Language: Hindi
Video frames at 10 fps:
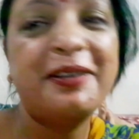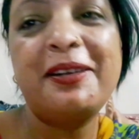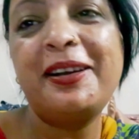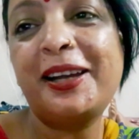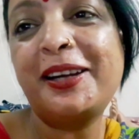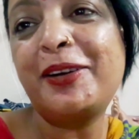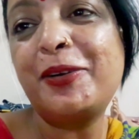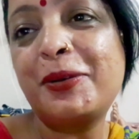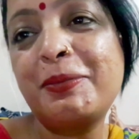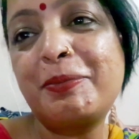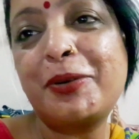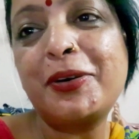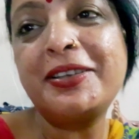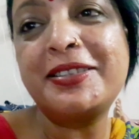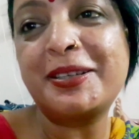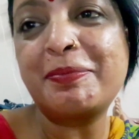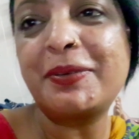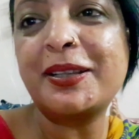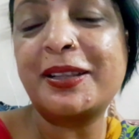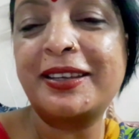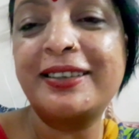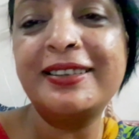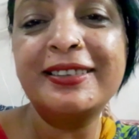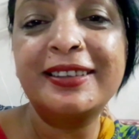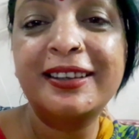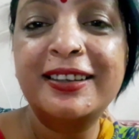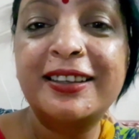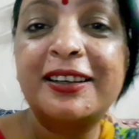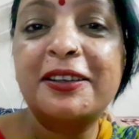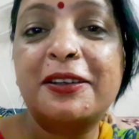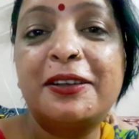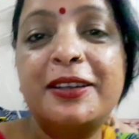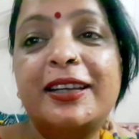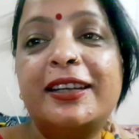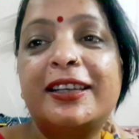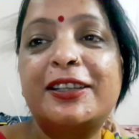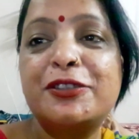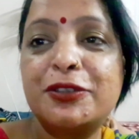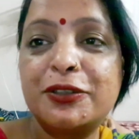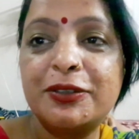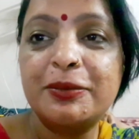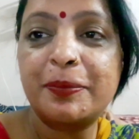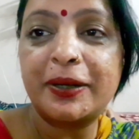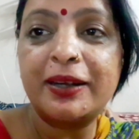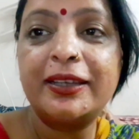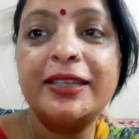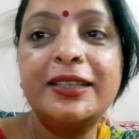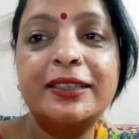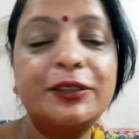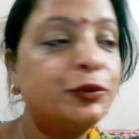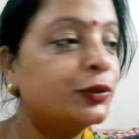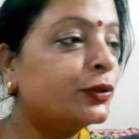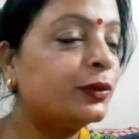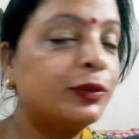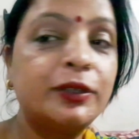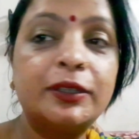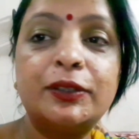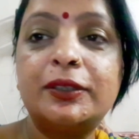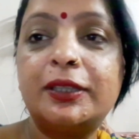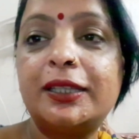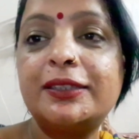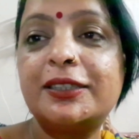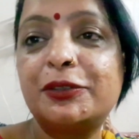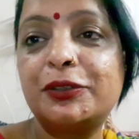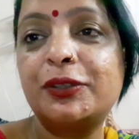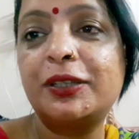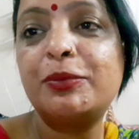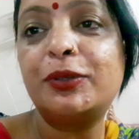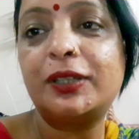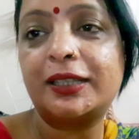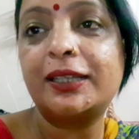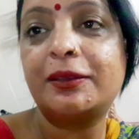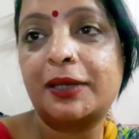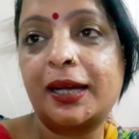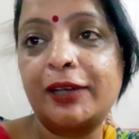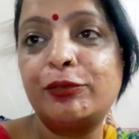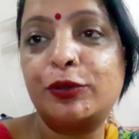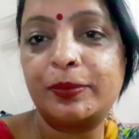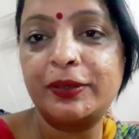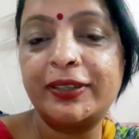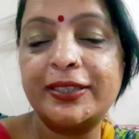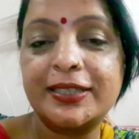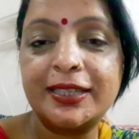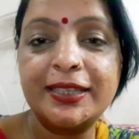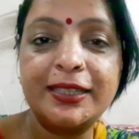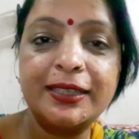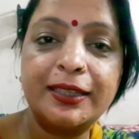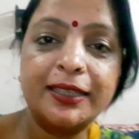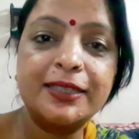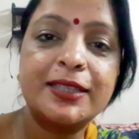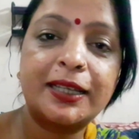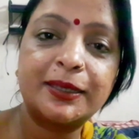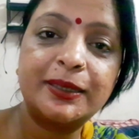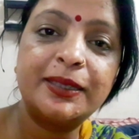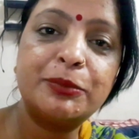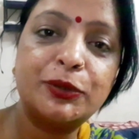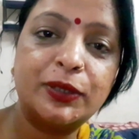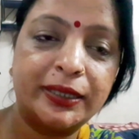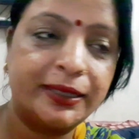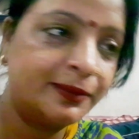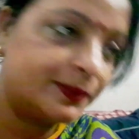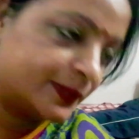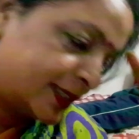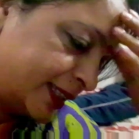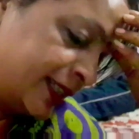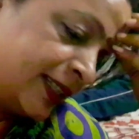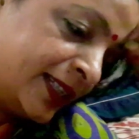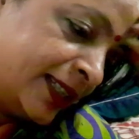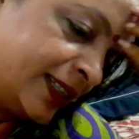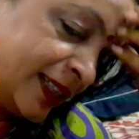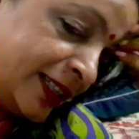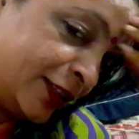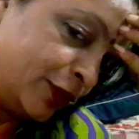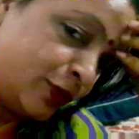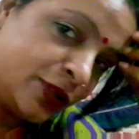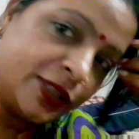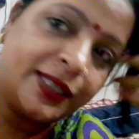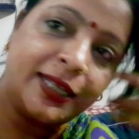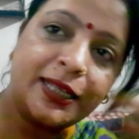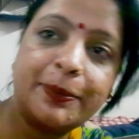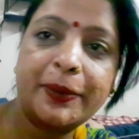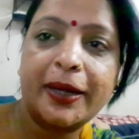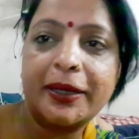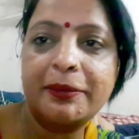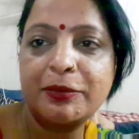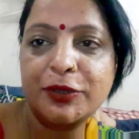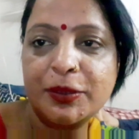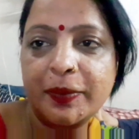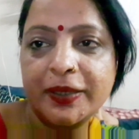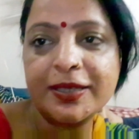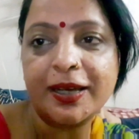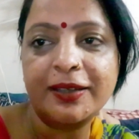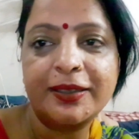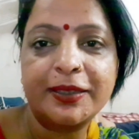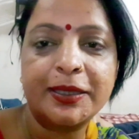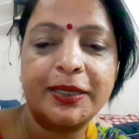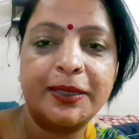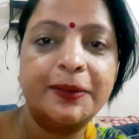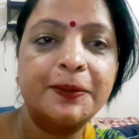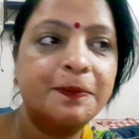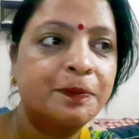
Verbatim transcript: घर के लोग भी बहुत डिस्टर्ब करते हैं घर के जो प्राणी हैं दो एक जन को तो नहीं बोलेंगे है वो भी वैसे ही लेकिन ज़्यादा नहीं बोलेंगे लेकिन कुछ घर के प्राणी भी मुझे परेशान करते हैं